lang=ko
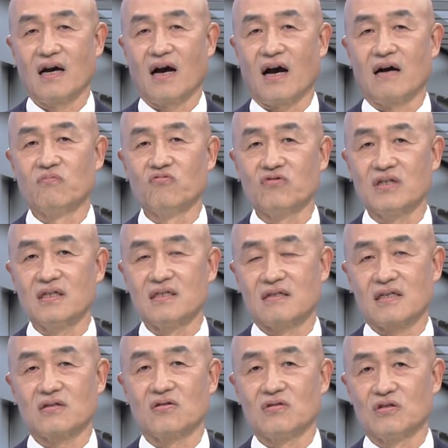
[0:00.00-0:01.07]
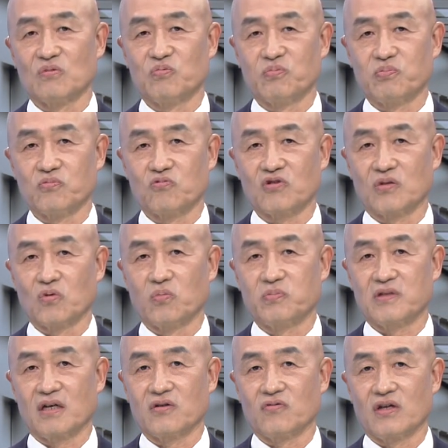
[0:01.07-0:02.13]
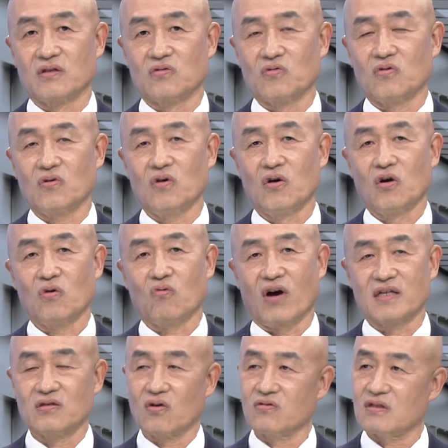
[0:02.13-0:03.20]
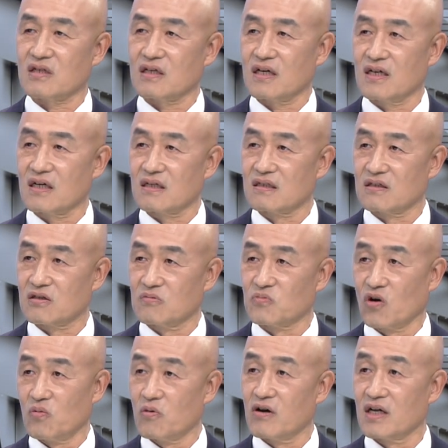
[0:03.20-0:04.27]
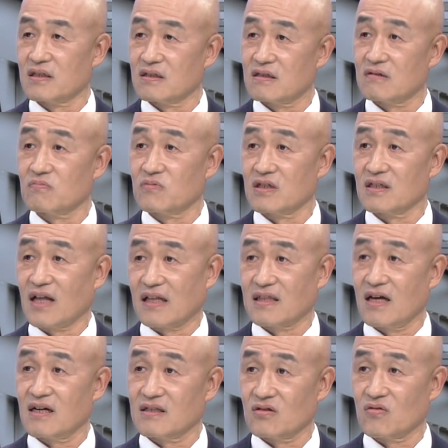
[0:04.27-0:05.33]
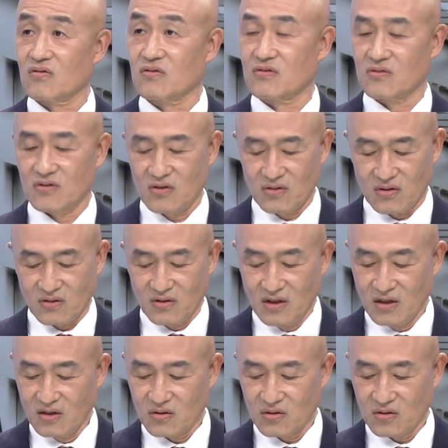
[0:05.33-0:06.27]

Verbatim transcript: 아무리 2차 전지 부품주가 높다고 해도 완성차를 지금 넘어가는 흐름들이 나타났었거든요.